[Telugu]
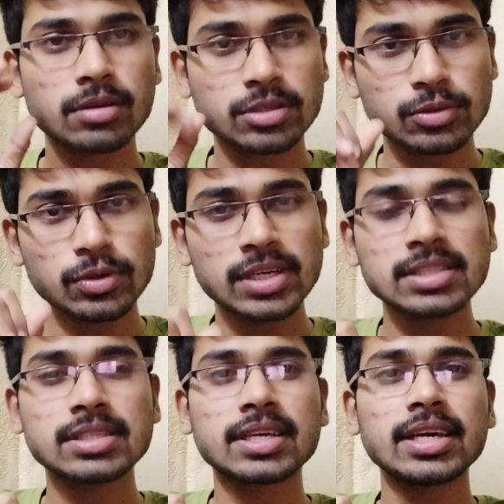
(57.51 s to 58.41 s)

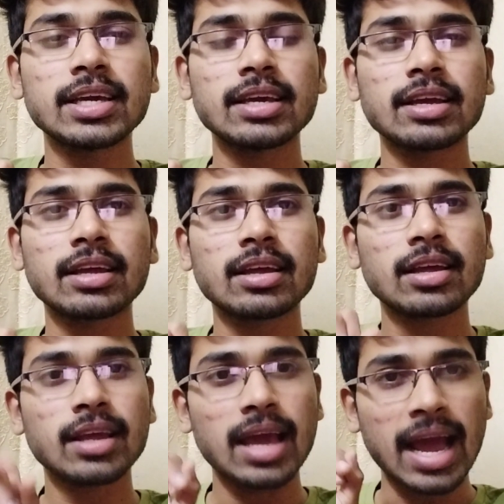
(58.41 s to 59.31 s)
స్టూడెంట్స్కి
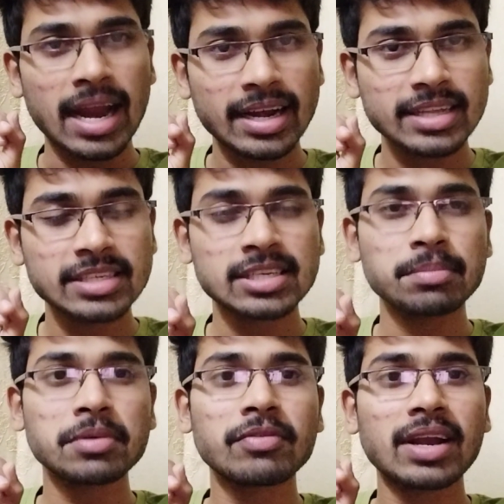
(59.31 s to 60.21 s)
అండ్ ఎట్ ద
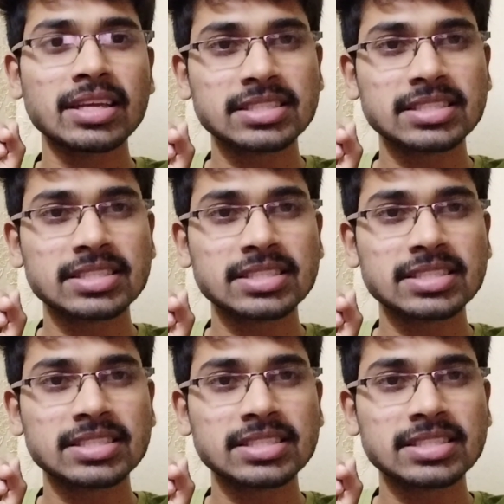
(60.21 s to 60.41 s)
సేమ్ టైం వాళ్ళ